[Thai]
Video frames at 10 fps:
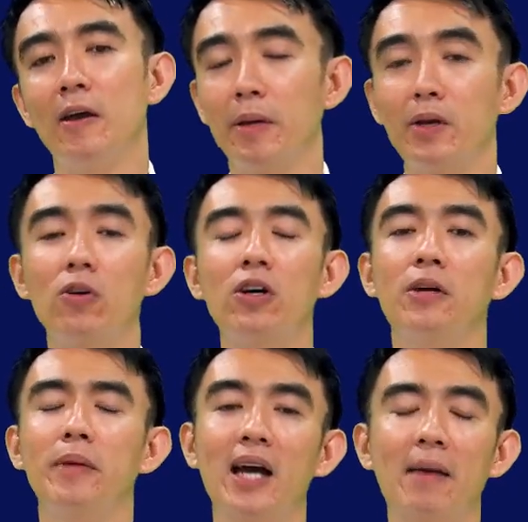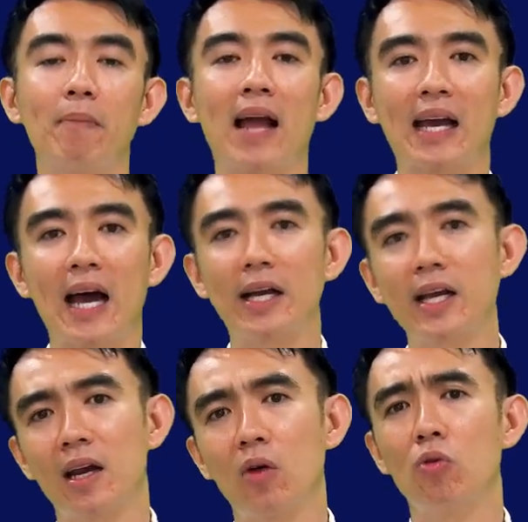พี่น้องเคยไหมครับหลายครั้ง
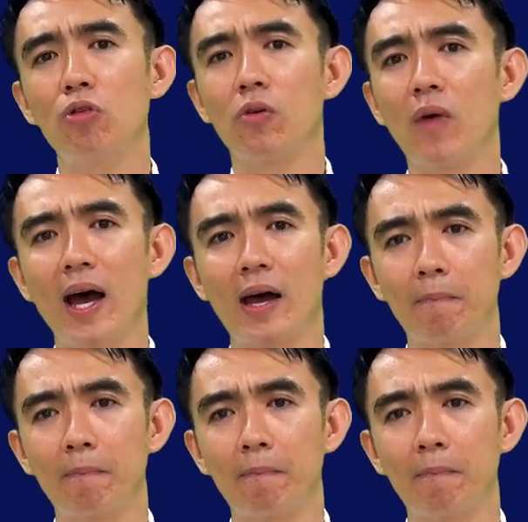เนี่ยเรารู้สึกว่า